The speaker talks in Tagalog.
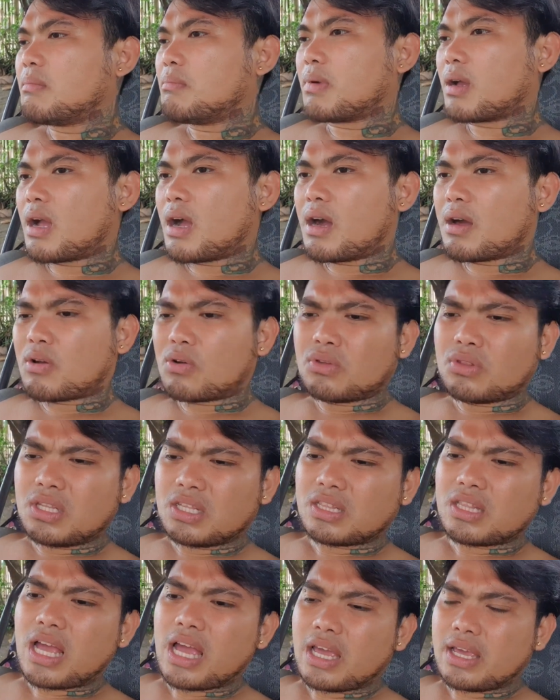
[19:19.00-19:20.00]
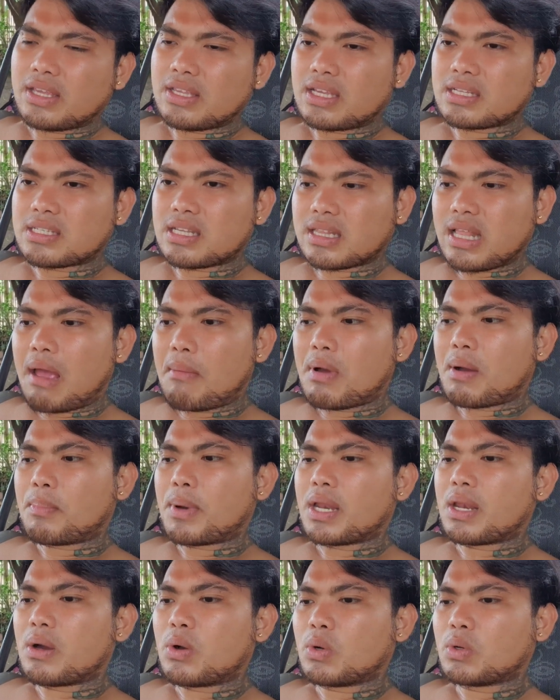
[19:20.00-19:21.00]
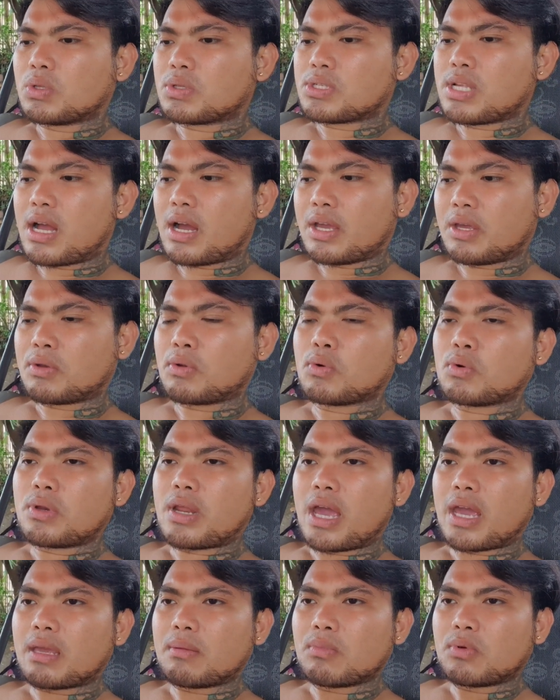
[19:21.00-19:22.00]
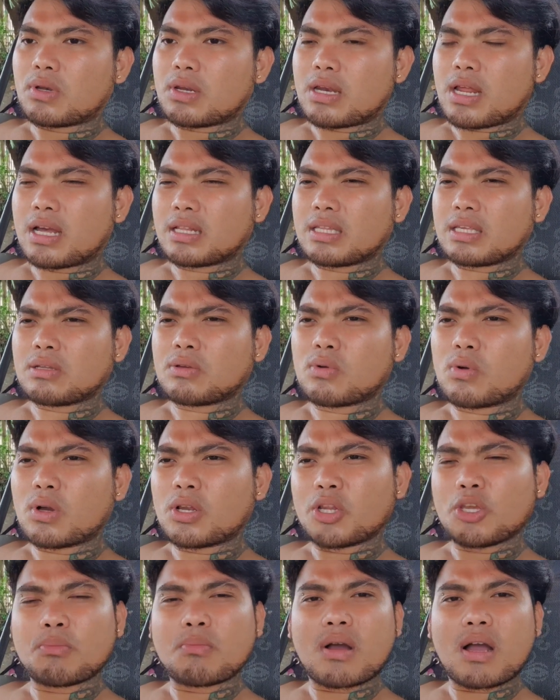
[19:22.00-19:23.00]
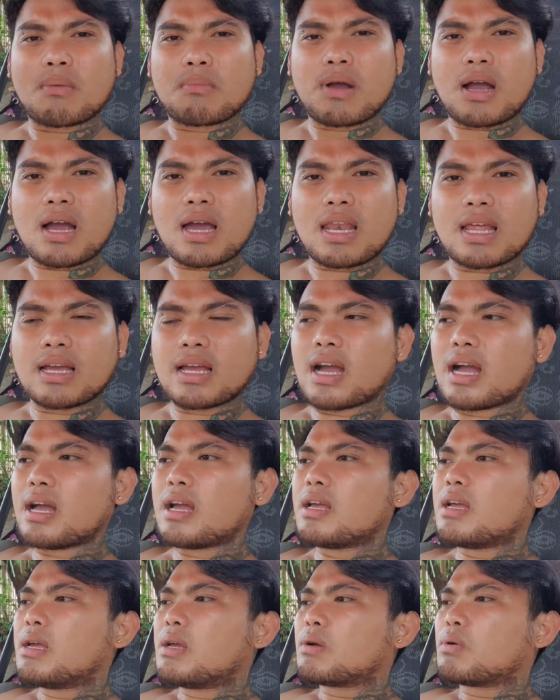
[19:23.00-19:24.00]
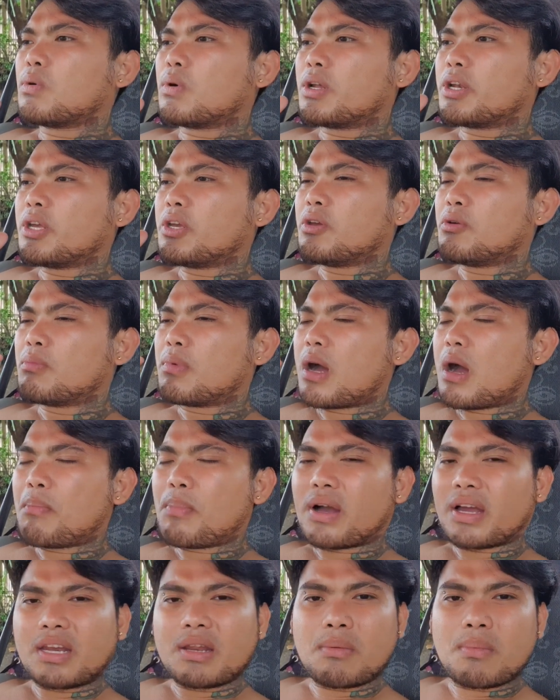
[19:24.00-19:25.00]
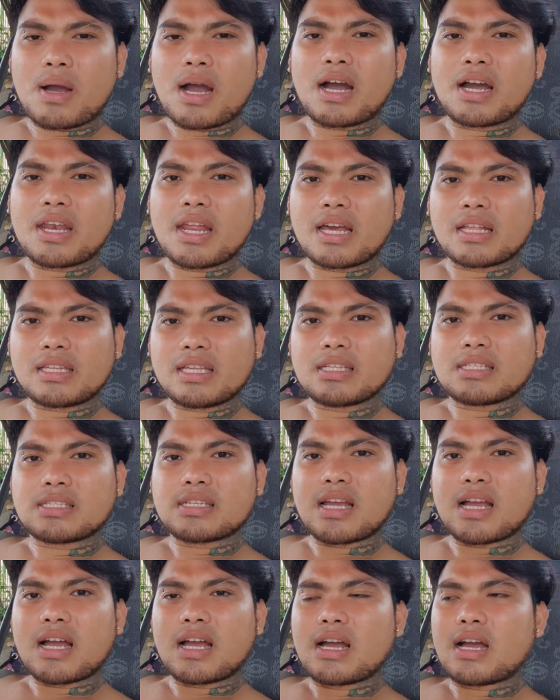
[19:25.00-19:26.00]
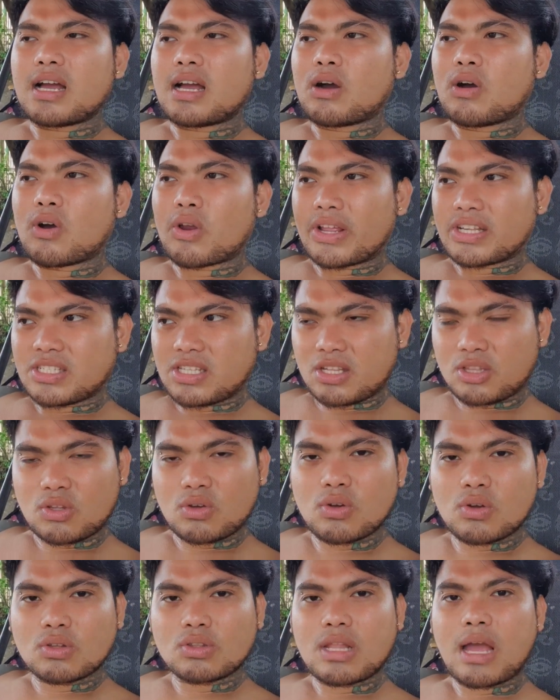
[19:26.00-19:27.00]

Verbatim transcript: Magkakaroon din tayo niyan sa tamang panahon. Sa ngayon, unahin muna natin kung ano yung mga mahalaga, kung ano yung mga pakinabangan natin sa oras na to.